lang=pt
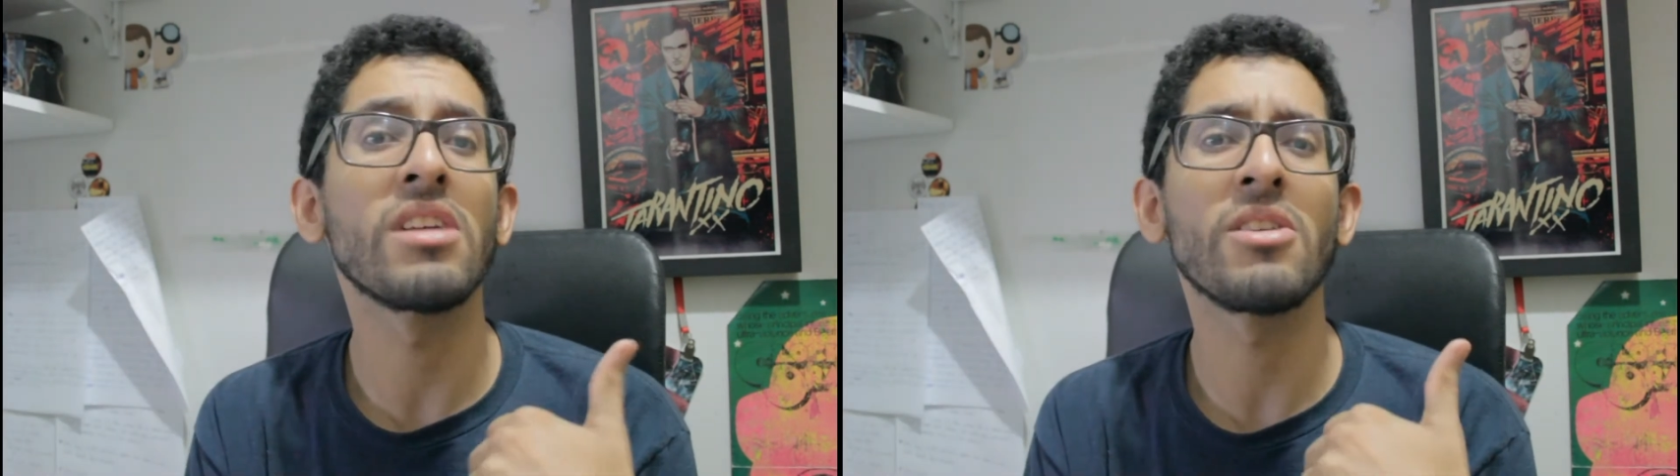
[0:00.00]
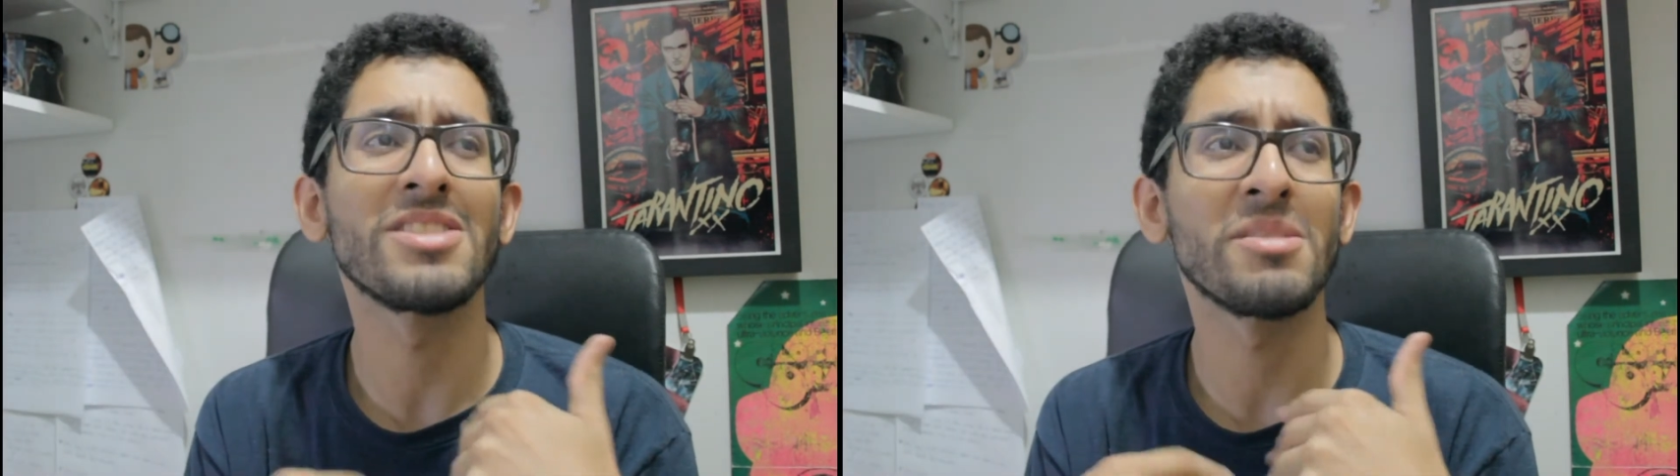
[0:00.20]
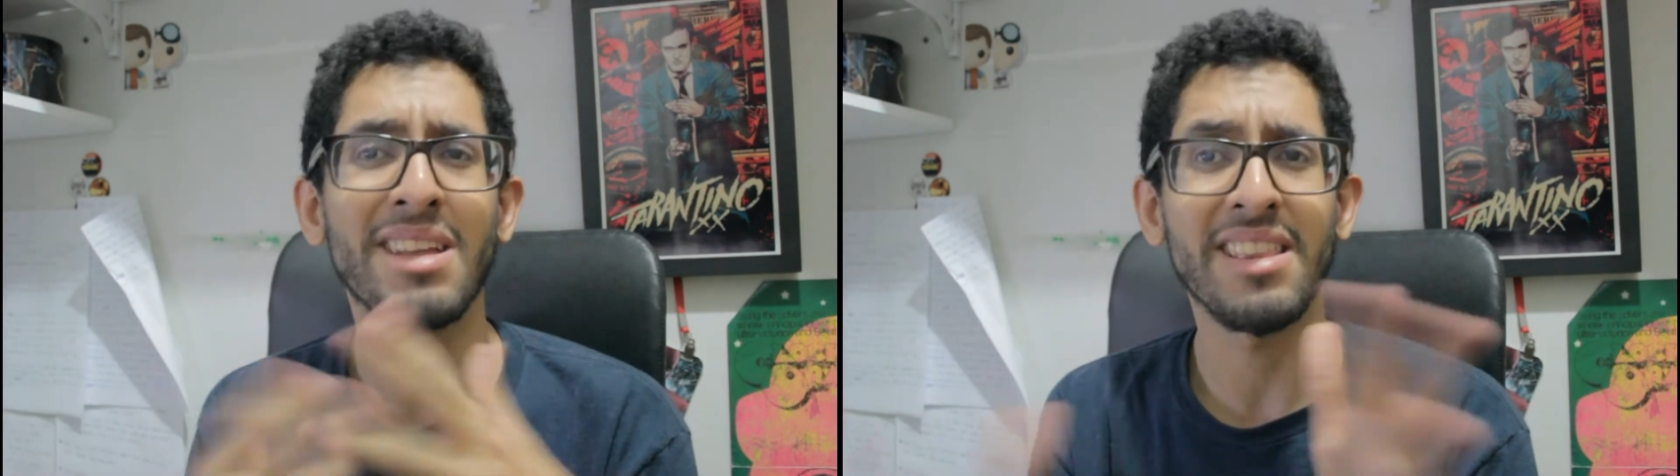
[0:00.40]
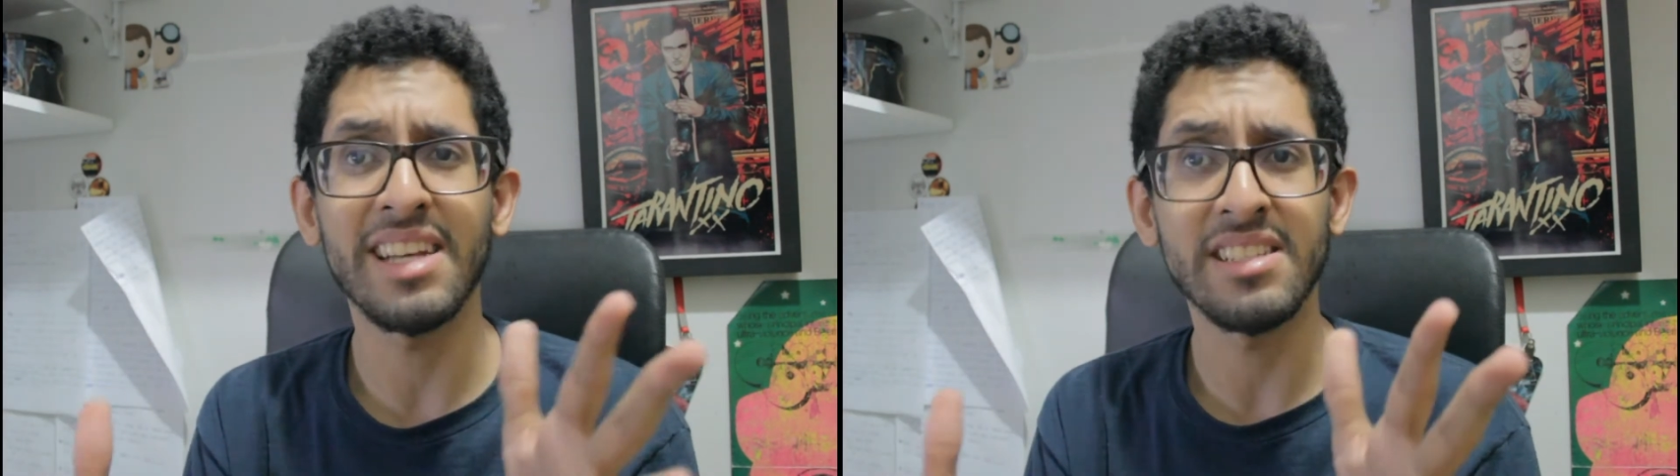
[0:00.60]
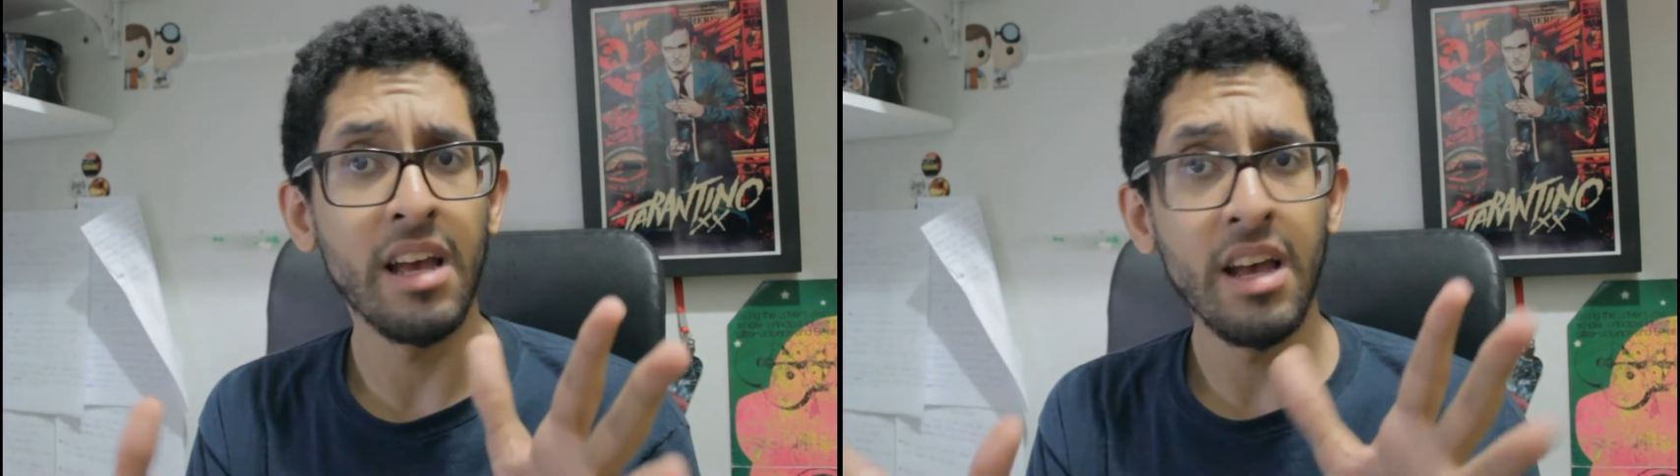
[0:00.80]
o que vai acontecer para
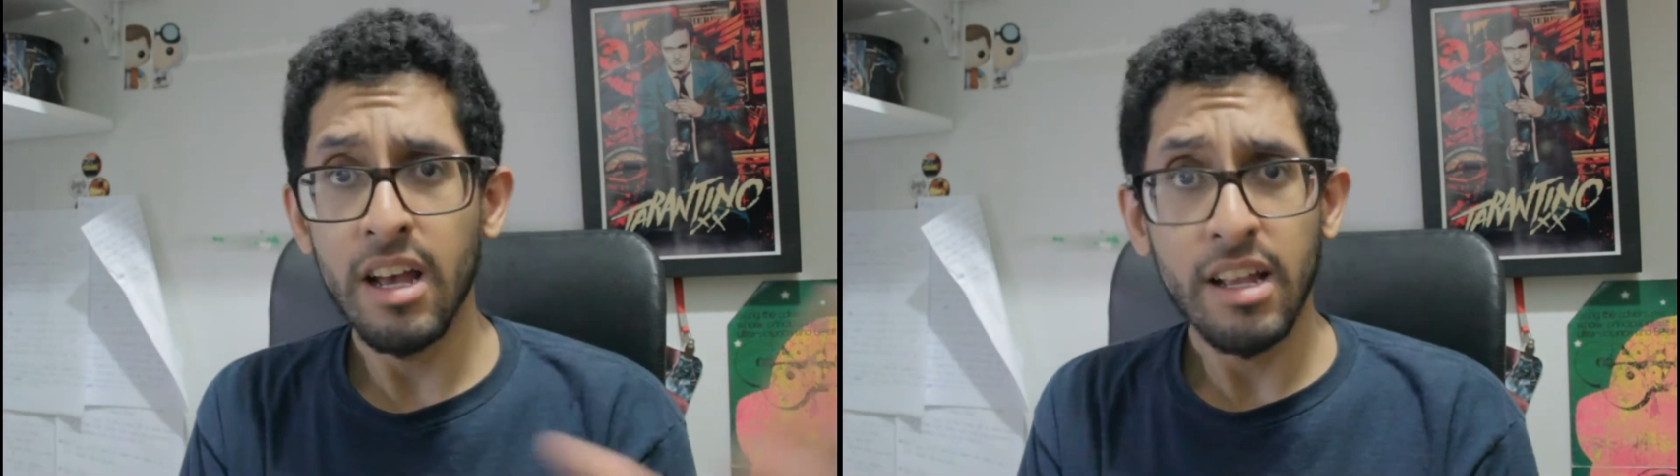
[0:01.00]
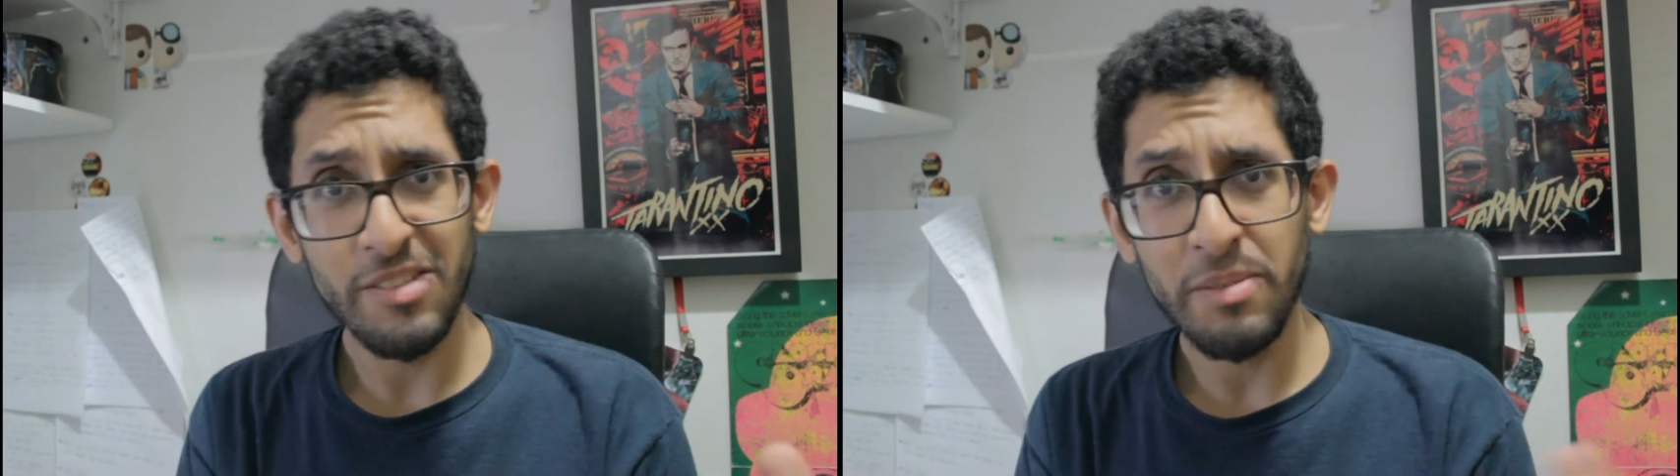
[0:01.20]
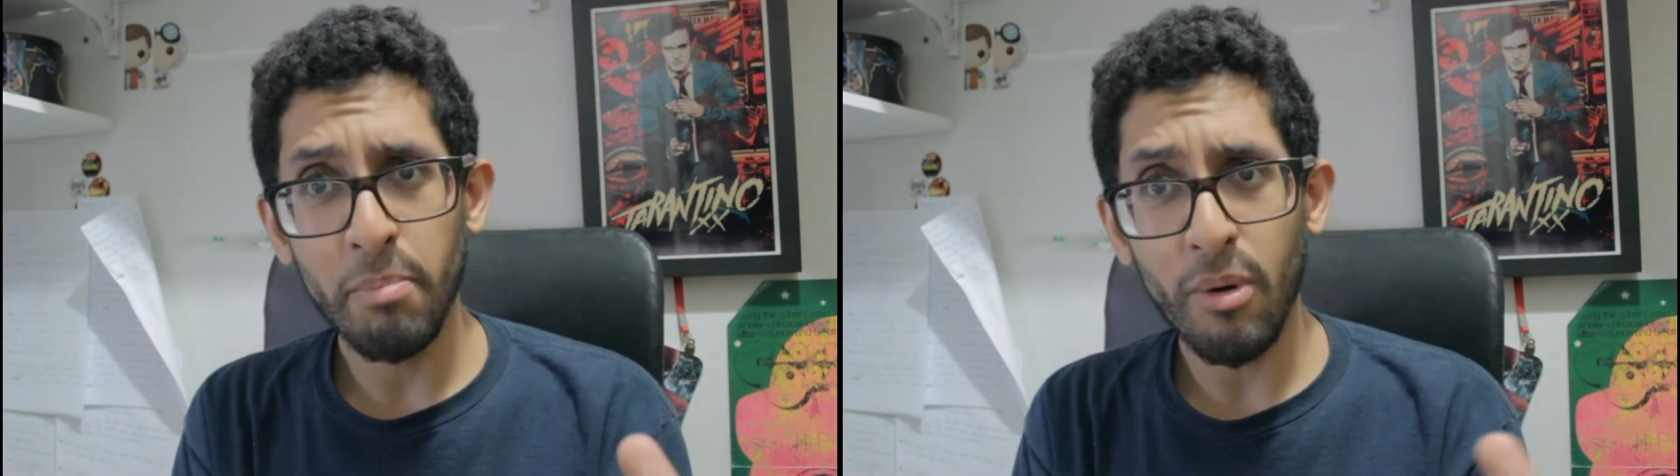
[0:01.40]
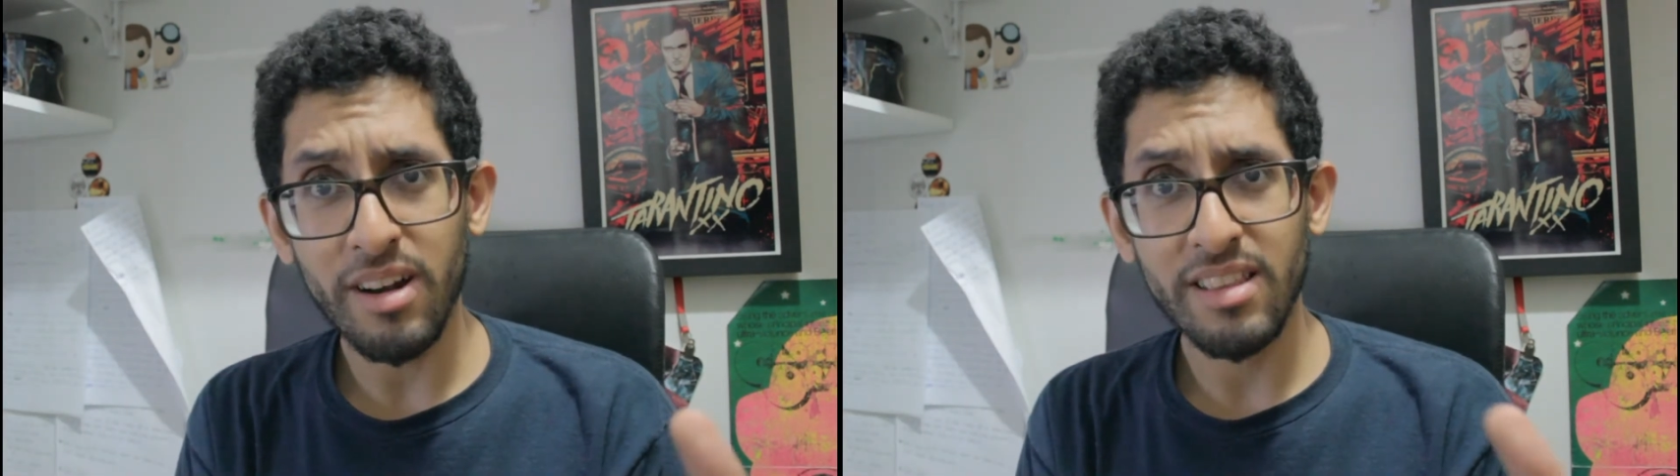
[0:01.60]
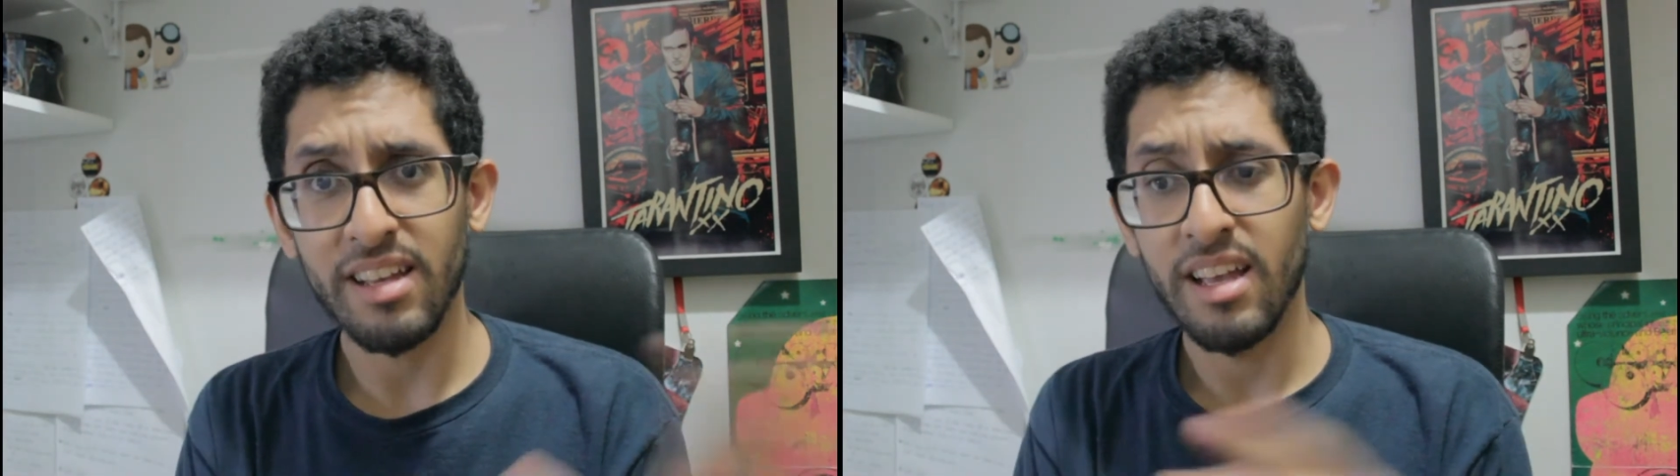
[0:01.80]
trás. Não
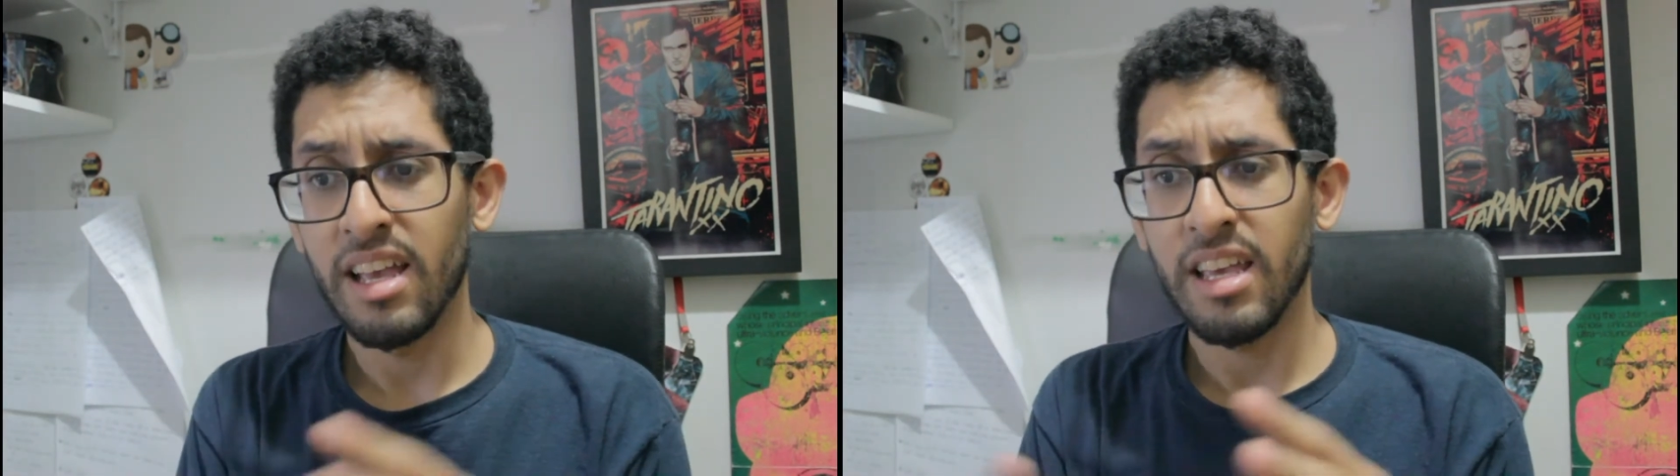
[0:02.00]
importa.